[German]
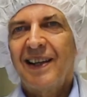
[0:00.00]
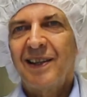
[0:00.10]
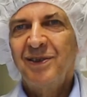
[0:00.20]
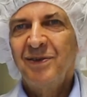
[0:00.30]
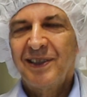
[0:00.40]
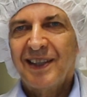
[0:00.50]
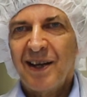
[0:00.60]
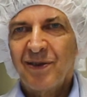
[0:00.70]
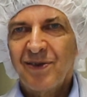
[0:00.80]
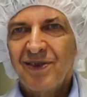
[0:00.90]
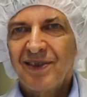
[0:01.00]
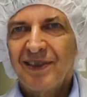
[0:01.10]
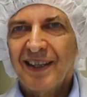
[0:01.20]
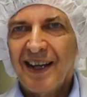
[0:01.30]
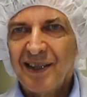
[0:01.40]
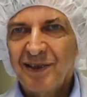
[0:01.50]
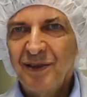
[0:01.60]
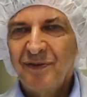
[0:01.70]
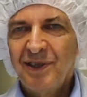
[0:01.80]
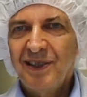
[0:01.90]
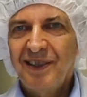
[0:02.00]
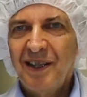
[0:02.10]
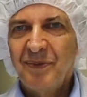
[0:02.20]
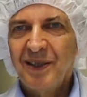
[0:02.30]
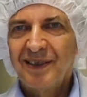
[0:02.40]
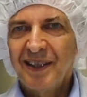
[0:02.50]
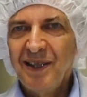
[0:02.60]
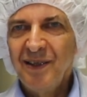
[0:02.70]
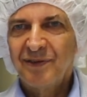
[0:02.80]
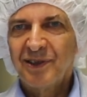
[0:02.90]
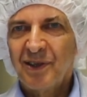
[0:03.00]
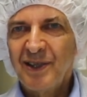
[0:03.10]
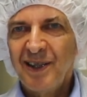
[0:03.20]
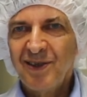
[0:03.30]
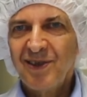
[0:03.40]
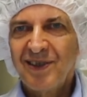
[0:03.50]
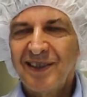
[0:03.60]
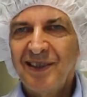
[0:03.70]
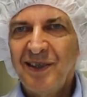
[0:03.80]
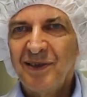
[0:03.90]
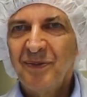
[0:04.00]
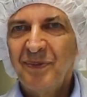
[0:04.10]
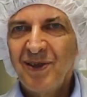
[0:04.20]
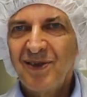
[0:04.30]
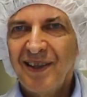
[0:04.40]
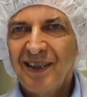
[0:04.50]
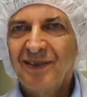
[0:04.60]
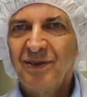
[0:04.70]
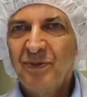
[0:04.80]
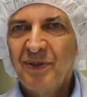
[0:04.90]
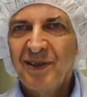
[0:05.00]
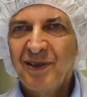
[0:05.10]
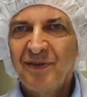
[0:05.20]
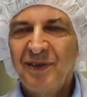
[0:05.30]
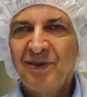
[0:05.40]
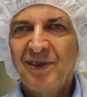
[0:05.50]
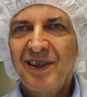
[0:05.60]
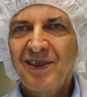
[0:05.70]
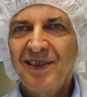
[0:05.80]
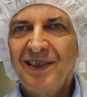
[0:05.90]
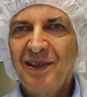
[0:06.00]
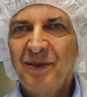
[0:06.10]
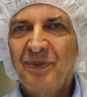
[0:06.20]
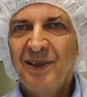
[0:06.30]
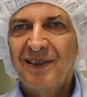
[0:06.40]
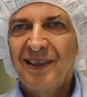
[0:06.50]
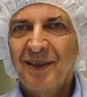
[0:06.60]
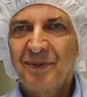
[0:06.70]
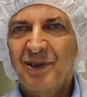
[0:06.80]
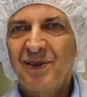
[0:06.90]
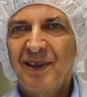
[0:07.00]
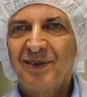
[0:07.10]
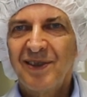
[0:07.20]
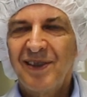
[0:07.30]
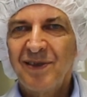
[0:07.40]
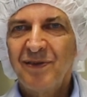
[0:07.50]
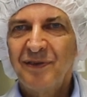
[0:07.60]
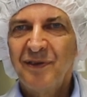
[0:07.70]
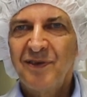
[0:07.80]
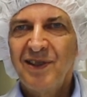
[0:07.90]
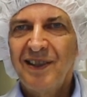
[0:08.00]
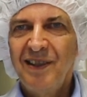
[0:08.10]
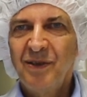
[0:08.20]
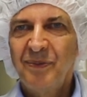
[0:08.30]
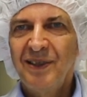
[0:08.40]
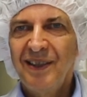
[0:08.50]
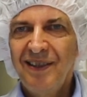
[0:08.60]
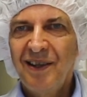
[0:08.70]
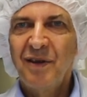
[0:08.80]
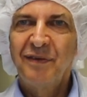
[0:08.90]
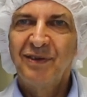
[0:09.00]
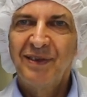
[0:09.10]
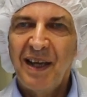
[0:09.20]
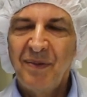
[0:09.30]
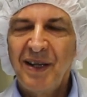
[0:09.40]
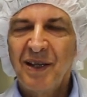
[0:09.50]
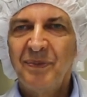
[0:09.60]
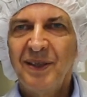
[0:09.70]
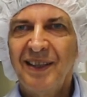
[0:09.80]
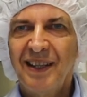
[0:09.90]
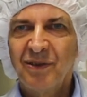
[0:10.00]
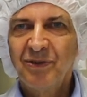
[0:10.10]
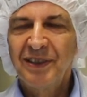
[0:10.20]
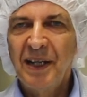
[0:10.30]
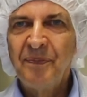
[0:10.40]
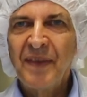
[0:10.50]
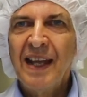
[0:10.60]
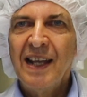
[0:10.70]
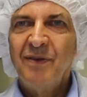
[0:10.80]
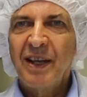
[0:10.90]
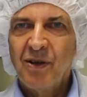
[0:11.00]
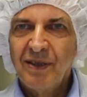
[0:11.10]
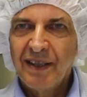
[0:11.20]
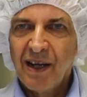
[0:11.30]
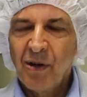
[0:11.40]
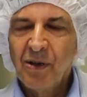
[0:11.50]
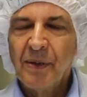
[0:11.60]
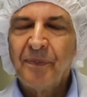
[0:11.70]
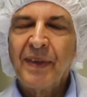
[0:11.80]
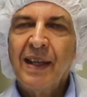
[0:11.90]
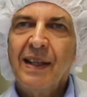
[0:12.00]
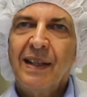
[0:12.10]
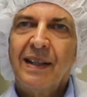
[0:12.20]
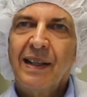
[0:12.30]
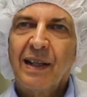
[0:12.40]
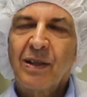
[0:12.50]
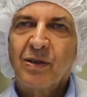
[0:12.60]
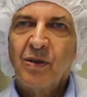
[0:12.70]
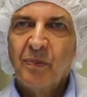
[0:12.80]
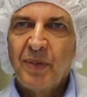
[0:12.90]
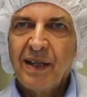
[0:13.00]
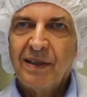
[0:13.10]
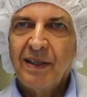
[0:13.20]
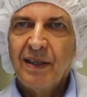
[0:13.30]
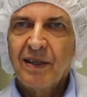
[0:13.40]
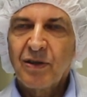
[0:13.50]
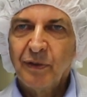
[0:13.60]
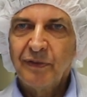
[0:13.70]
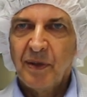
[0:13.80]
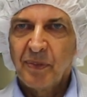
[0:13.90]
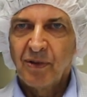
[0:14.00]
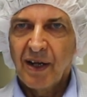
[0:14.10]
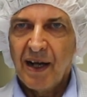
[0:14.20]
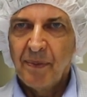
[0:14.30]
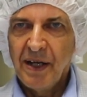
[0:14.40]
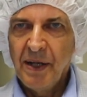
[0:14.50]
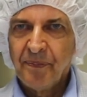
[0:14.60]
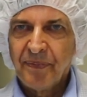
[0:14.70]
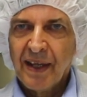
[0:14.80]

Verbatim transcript: Datenübertragungsrate für die Telemetrie von allen ESA-Satelliten bisher. Üblich ist 64 Kilobit, er macht 256 Kilobit hinauf und 1 Megabit herunter. Wir können auch äh, komplette Softwareprogramme